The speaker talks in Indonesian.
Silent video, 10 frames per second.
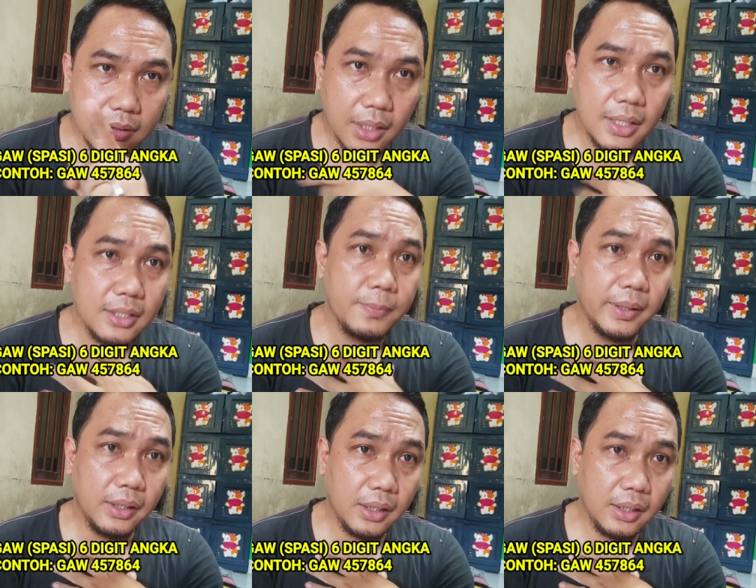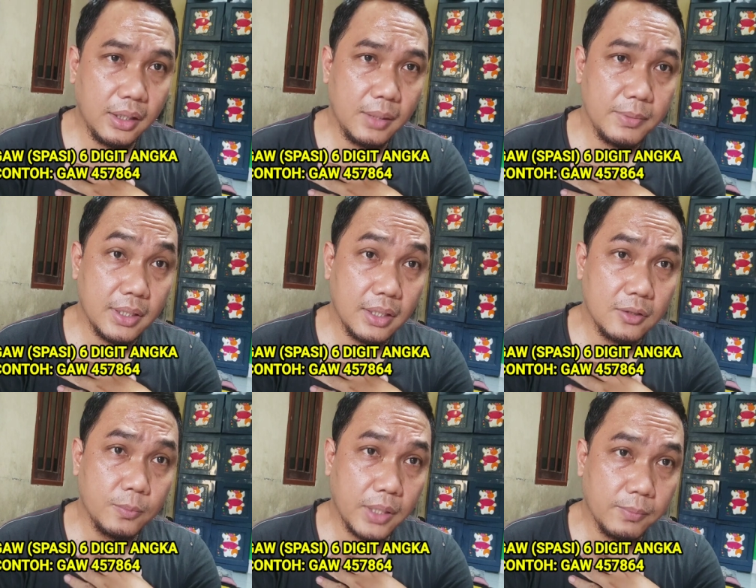saya sebagai misalkan
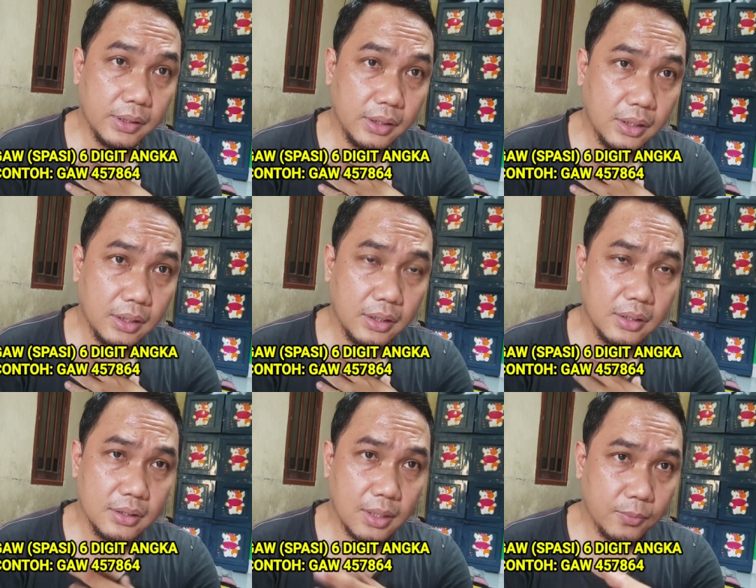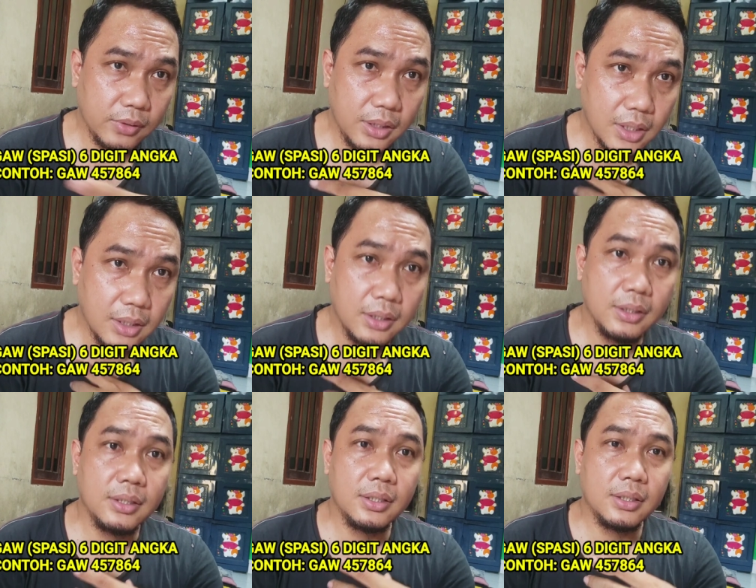subscribernya Cak Putih ya,
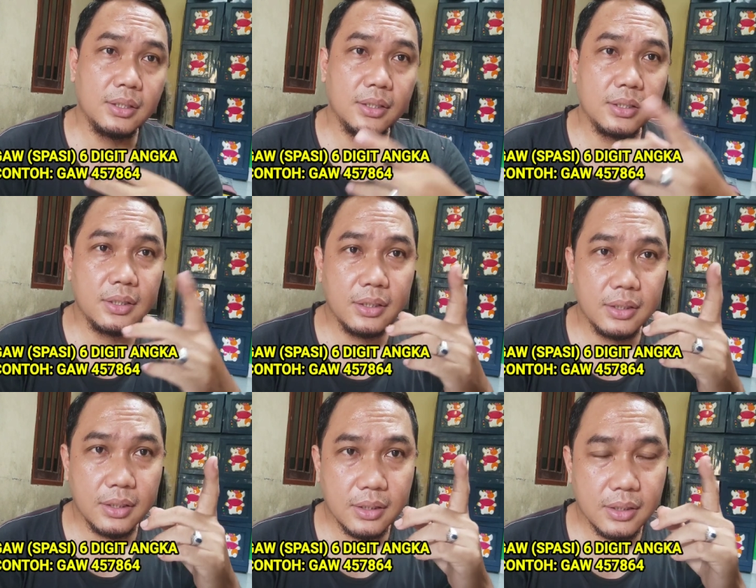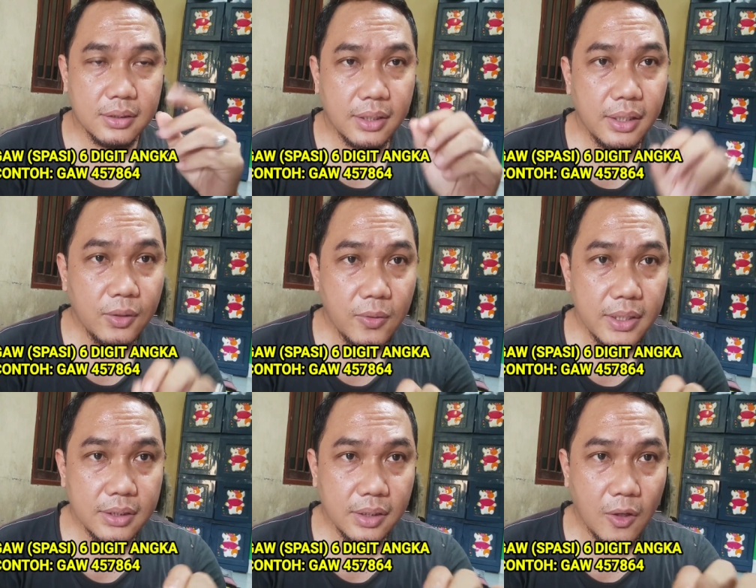uh, saya
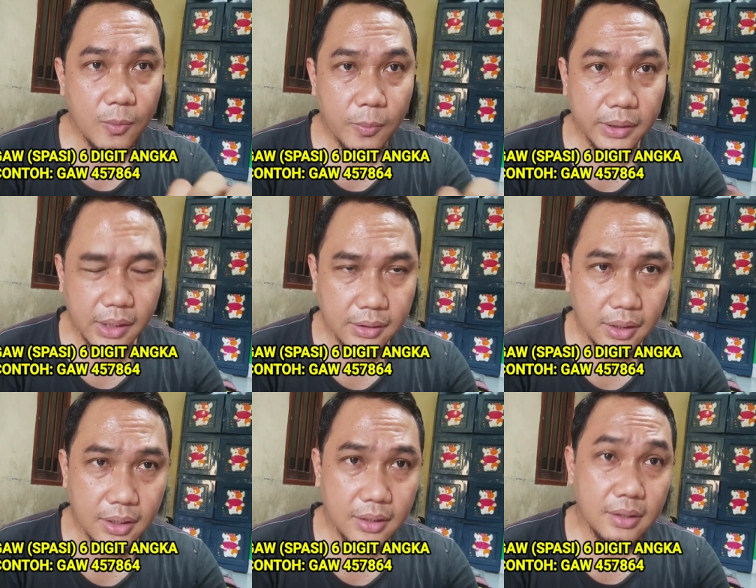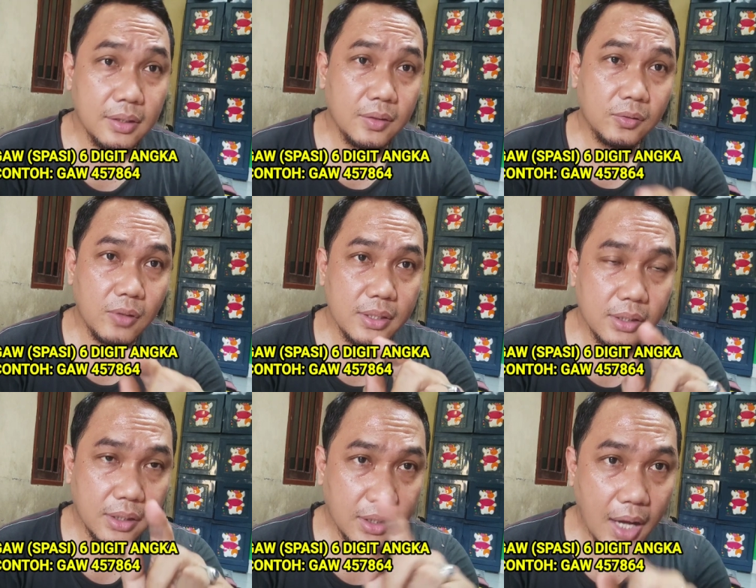nulis di kolom komentarnya,
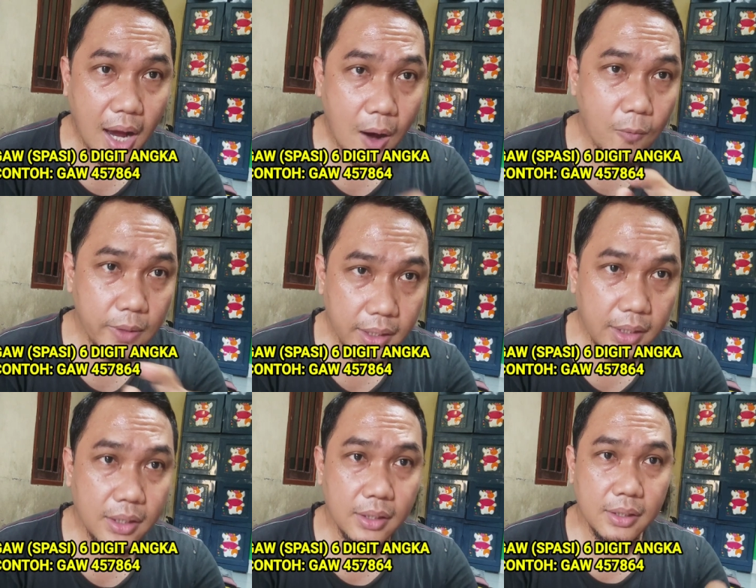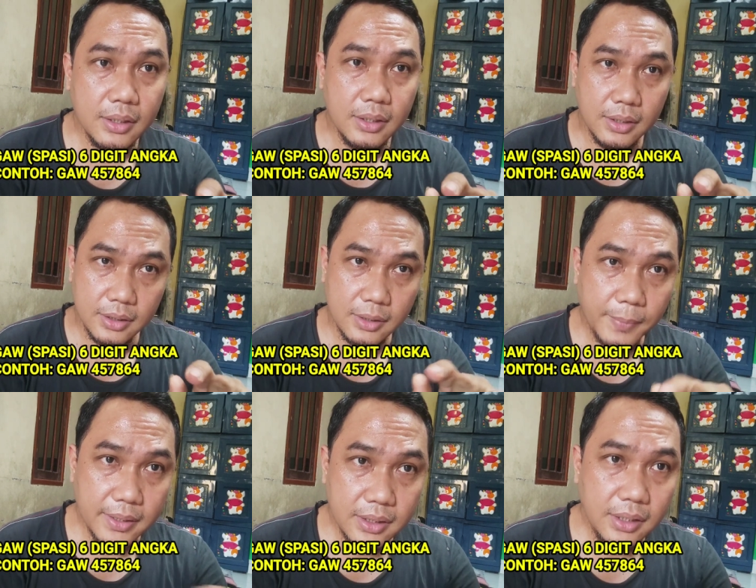tulis GAW
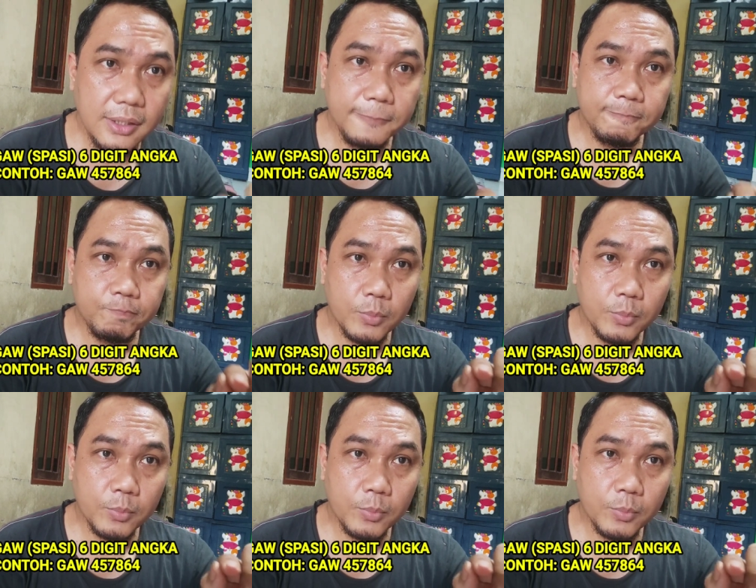spasi